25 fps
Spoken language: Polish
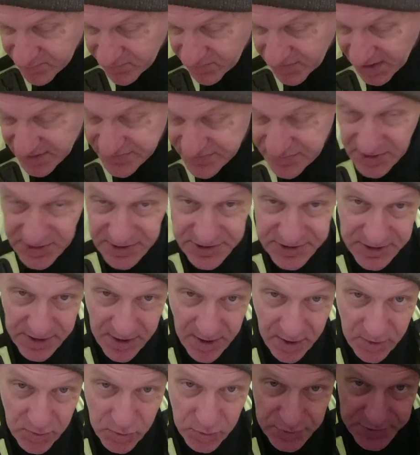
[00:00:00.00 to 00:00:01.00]
Więc
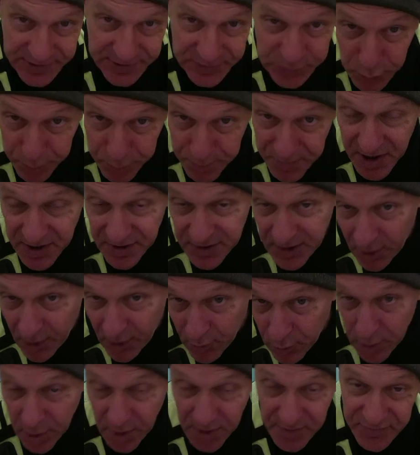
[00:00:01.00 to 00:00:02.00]
jako
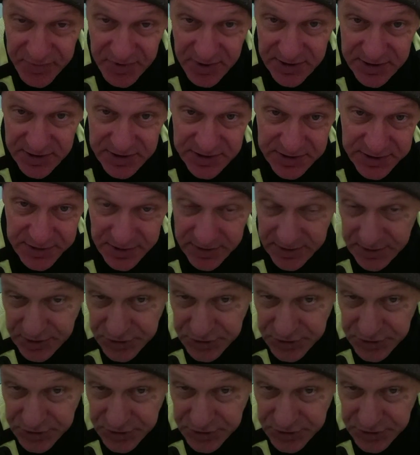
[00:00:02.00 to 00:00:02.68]
supernaukowiec z tych